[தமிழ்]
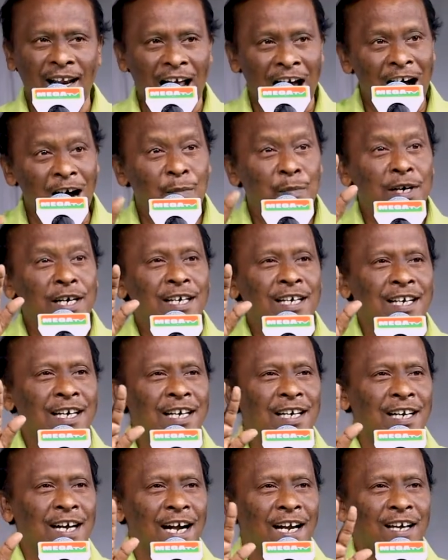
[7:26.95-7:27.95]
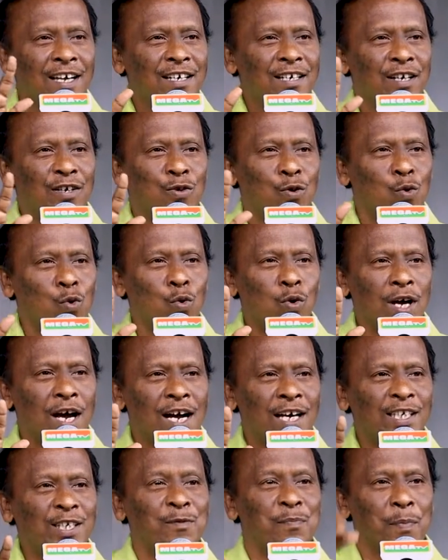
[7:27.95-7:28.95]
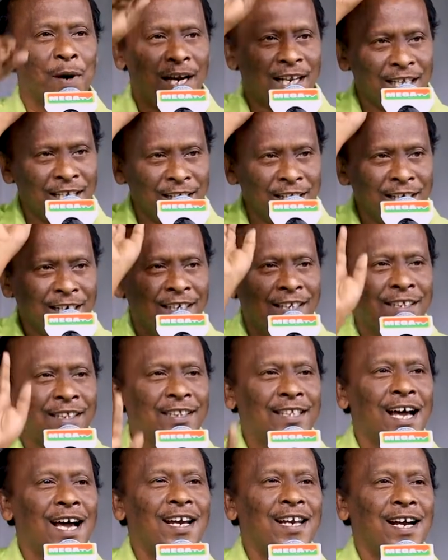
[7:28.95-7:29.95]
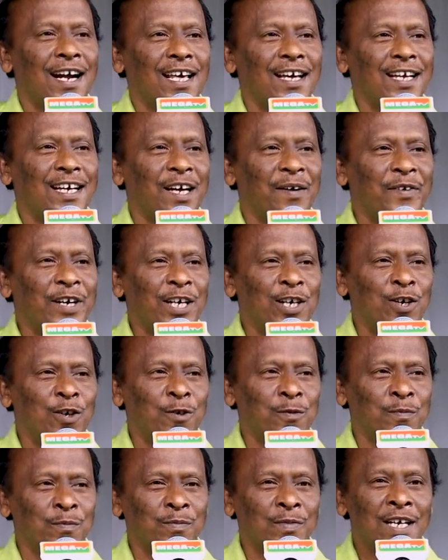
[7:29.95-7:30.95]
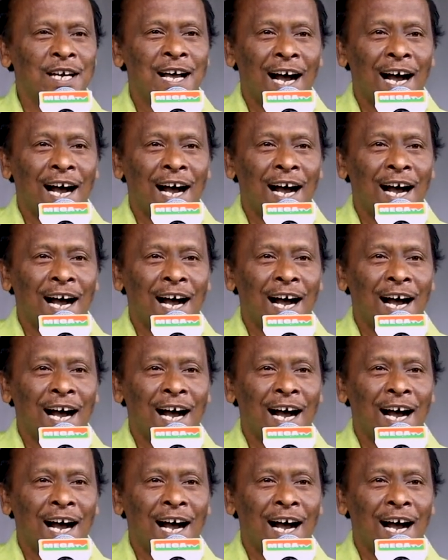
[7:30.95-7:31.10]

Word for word: ராமனுக்கு நடக்கக்கூடாது பரதனுக்குத்தான் நடக்க வேண்டும்